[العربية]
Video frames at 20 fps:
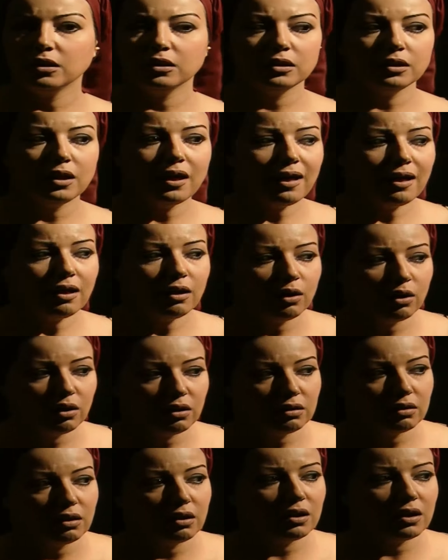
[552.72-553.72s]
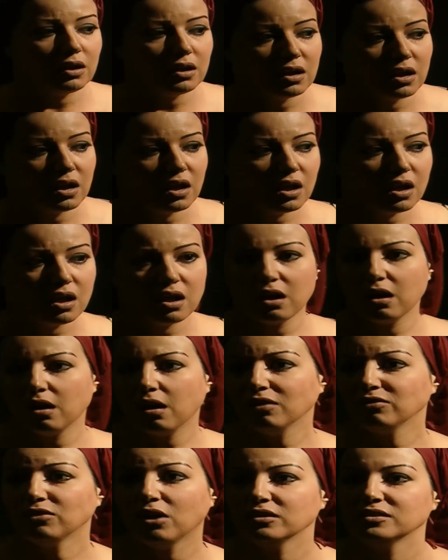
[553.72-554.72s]
لا
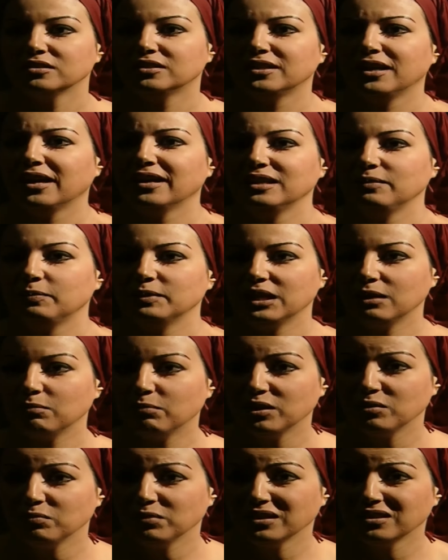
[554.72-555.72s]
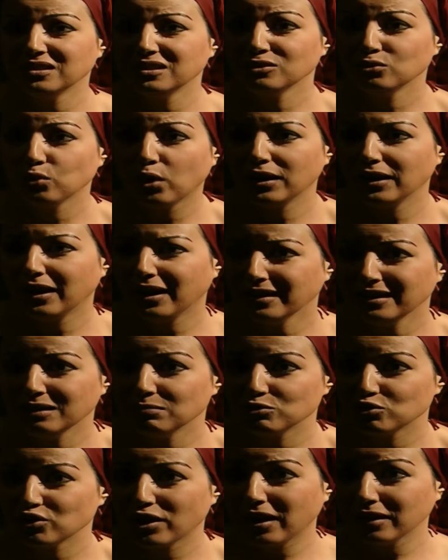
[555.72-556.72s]
أنا قصدي يعني بدل ما يمد إيده على حاجة
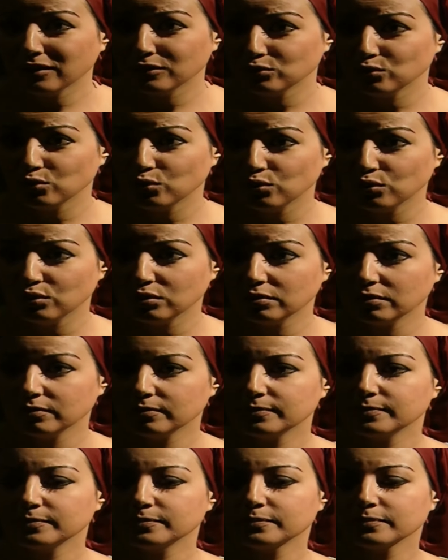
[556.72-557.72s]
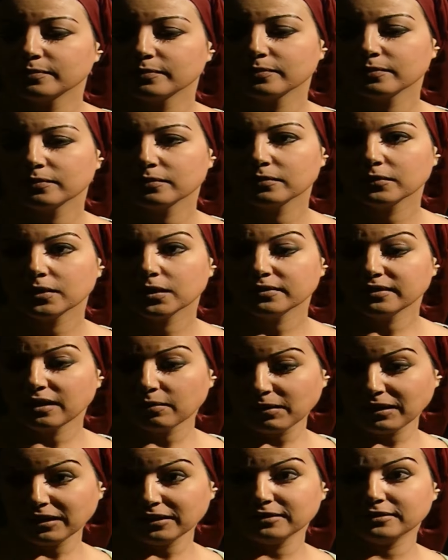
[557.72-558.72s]
مش حاجته أنت
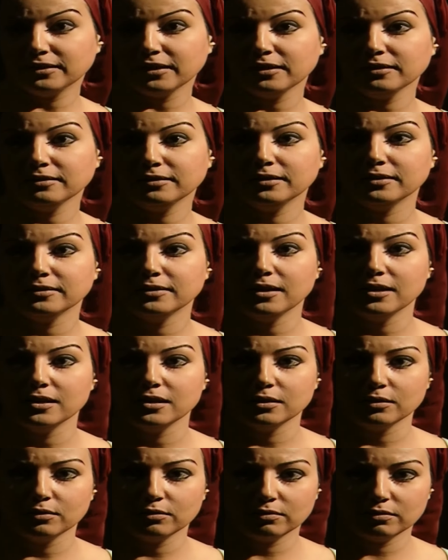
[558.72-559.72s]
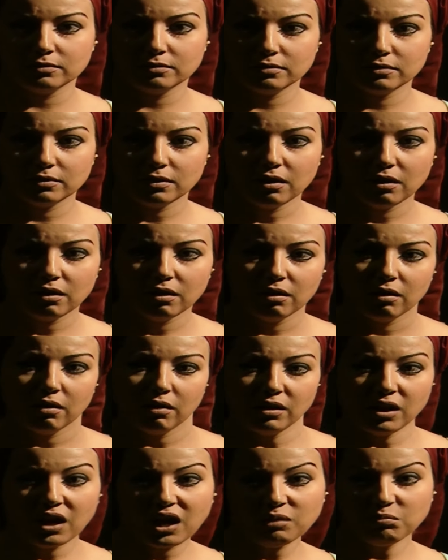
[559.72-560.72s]
مالك اتخذت كده ليه؟
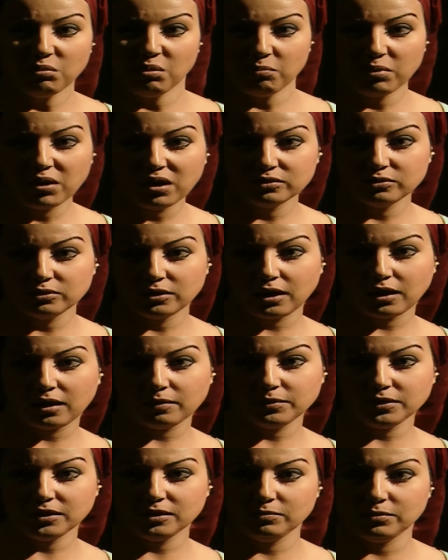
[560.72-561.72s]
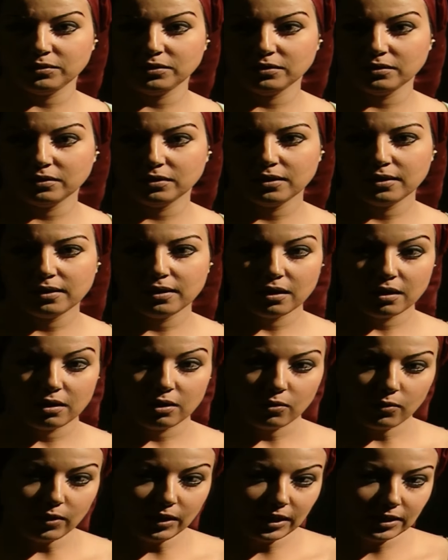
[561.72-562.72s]
الحال من بعضه يا حبيبي
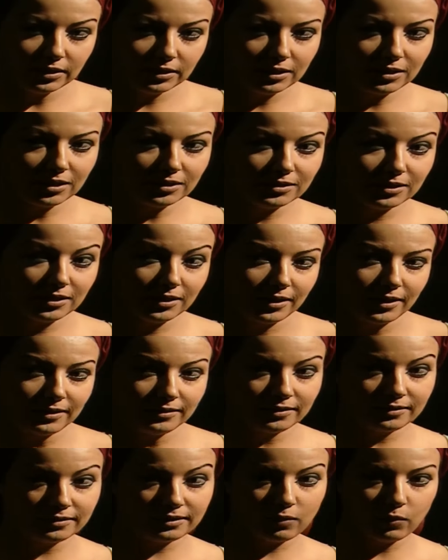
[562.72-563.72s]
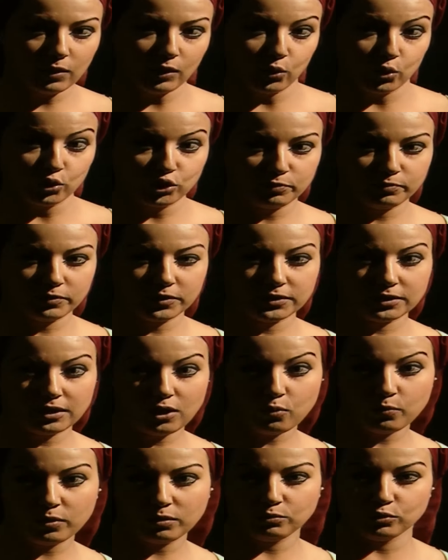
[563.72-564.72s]
ولا انت ناسي حكايه الدواء اللي كنت
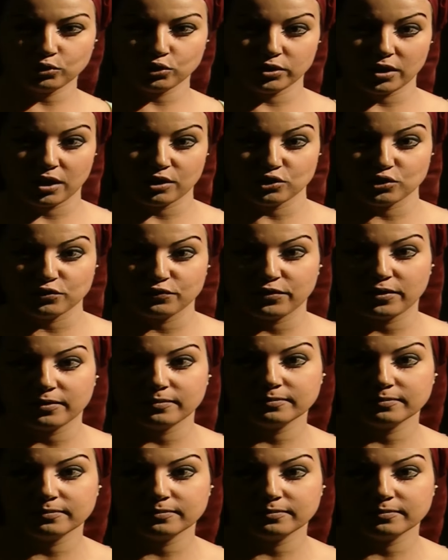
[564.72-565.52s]
بتسرقه من المستشفى